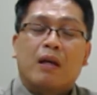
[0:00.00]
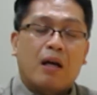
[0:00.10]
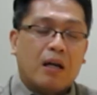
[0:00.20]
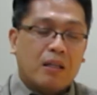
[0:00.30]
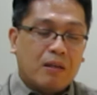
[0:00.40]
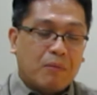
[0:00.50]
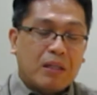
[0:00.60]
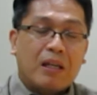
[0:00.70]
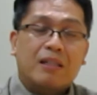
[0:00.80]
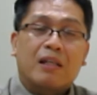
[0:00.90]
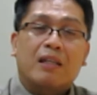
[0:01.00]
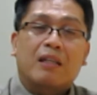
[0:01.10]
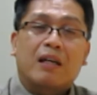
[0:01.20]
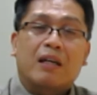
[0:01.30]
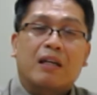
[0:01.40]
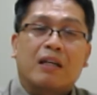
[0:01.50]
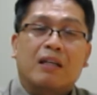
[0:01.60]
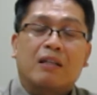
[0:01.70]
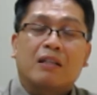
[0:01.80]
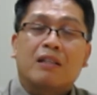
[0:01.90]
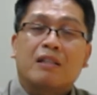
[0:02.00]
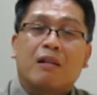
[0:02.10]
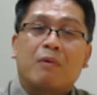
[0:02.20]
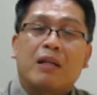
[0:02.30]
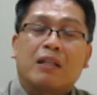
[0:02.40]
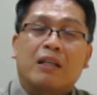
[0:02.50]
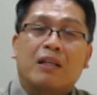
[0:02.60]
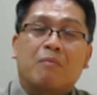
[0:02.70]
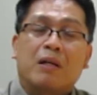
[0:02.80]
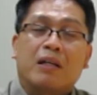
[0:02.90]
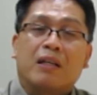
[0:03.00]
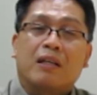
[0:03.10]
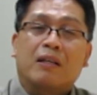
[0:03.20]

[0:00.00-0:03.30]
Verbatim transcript: Ang Kanyang banal na banalasalta ay nagsisilbi nating gabay